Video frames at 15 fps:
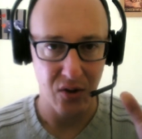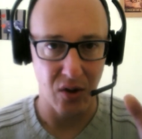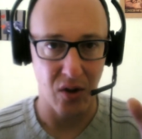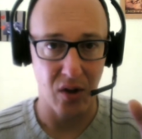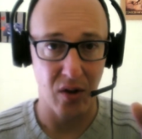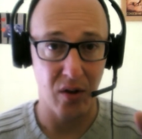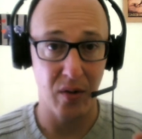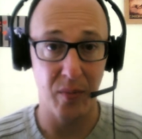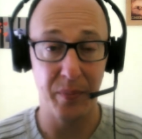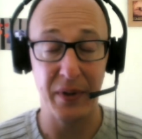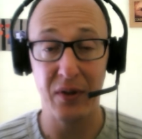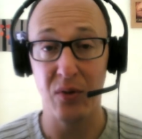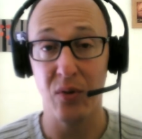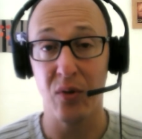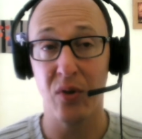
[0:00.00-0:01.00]
Euh,
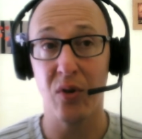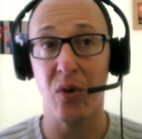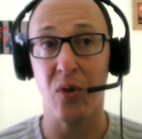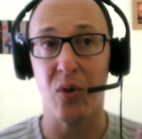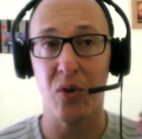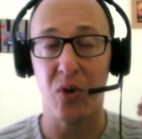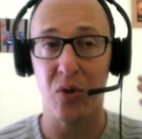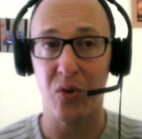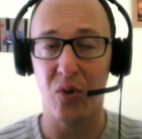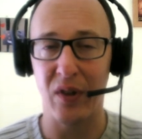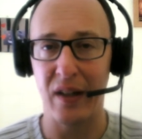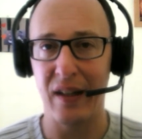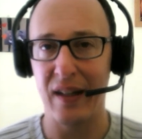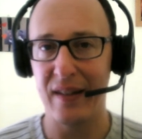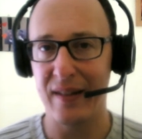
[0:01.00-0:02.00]
puisque quand on
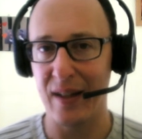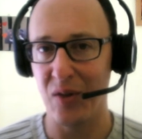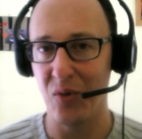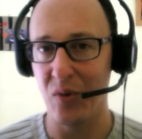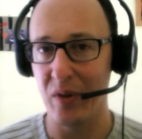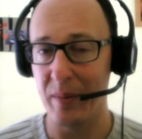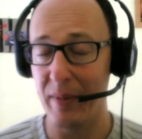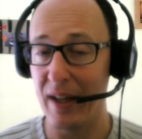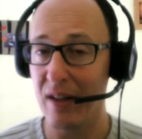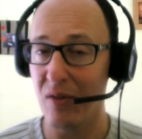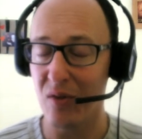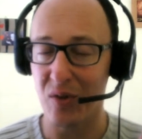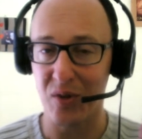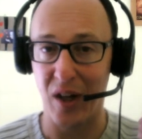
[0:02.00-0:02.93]
s'adresse à l'univers,